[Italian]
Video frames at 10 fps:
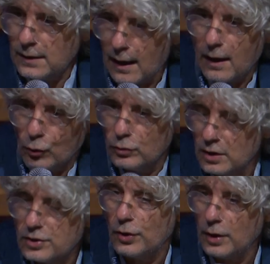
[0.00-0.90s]
dalla
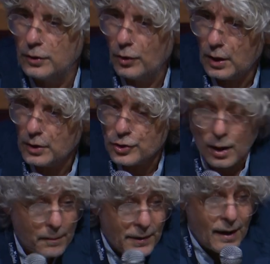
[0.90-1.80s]
condizione di
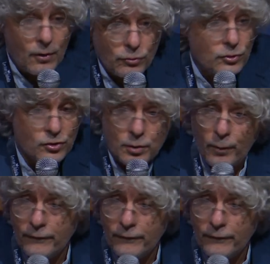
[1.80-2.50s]
origine, perché non ci si può